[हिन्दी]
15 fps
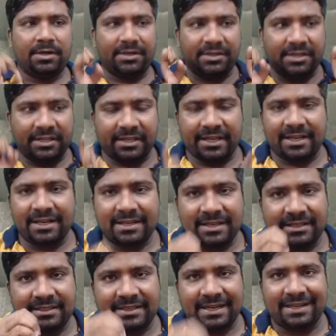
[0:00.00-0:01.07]
डिटेल
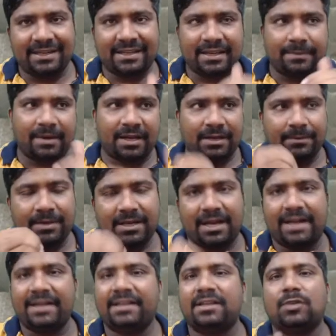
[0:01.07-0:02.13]
कंटेंट के बारे में
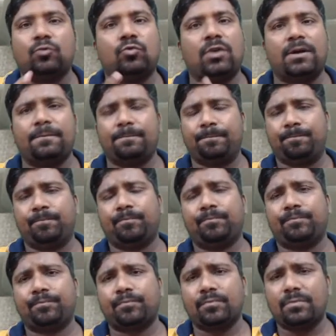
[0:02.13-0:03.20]
गाइड करूँगा
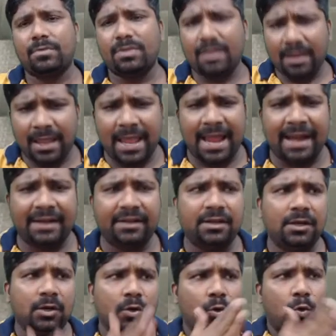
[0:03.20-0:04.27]
एंड
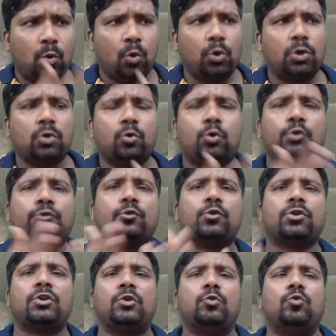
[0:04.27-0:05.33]
ओल्ड कोर्स
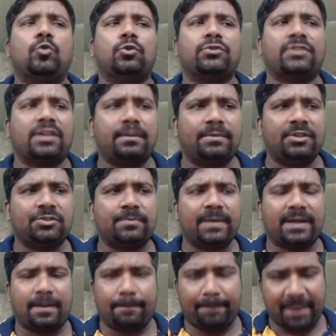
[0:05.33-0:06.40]
और न्यू कोर्स के बीच में
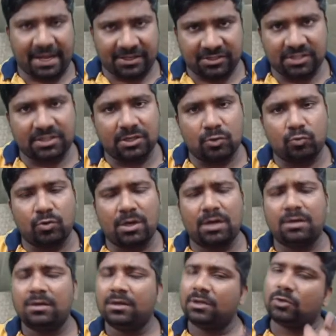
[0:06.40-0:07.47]
कंपैरिजन करूँगा
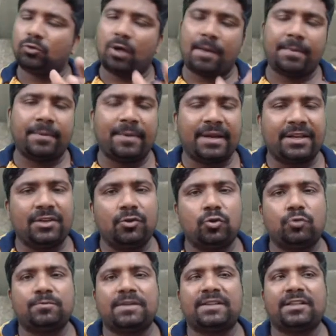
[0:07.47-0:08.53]
तो आप हमारे
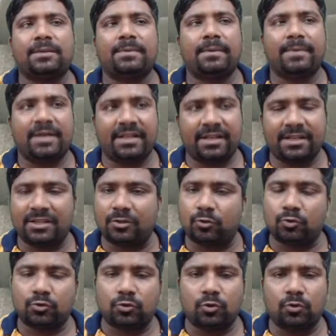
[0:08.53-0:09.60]
यूट्यूब चैनल पे बने रहिए
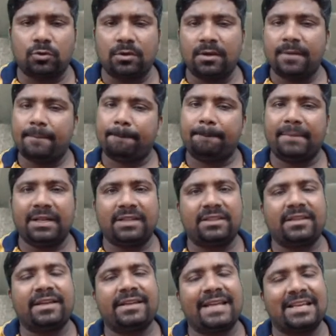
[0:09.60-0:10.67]
दोस्तों
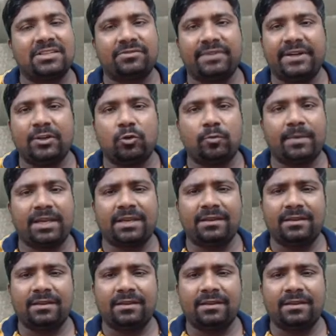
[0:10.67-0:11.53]
मिलते हैं नेक्स्ट वीडियो में